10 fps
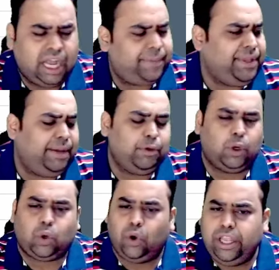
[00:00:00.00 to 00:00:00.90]
अभी हम
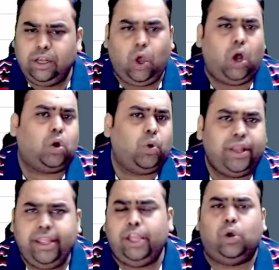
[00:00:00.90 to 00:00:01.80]
लोग कोई लॉ
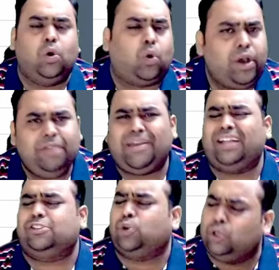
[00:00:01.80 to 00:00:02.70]
कोई इको कोई
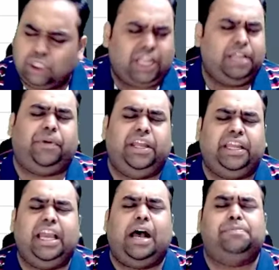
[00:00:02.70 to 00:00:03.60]
मैथ्स कुछ नहीं
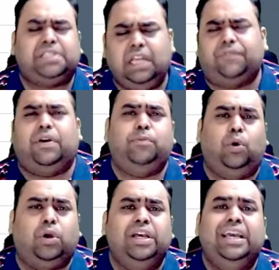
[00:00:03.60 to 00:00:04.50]
पढ़ेंगे अब सिर्फ हम
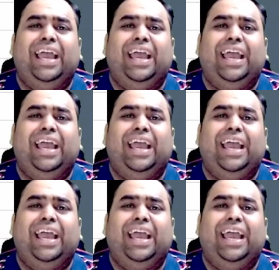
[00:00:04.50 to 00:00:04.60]
लोग